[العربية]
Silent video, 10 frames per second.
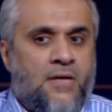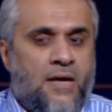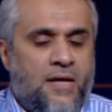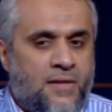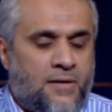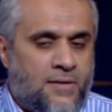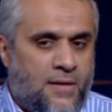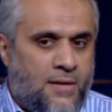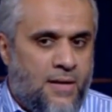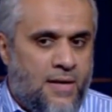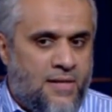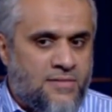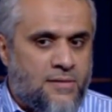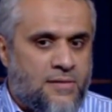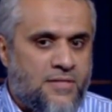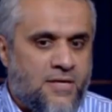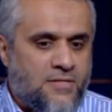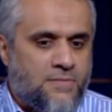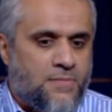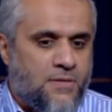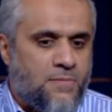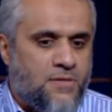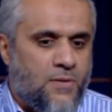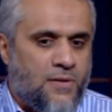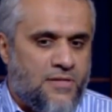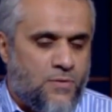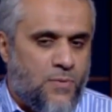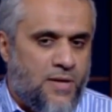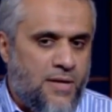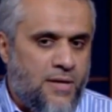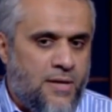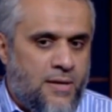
حضر آه، احد الاشخاص من ضمن الدورات اللي اسويها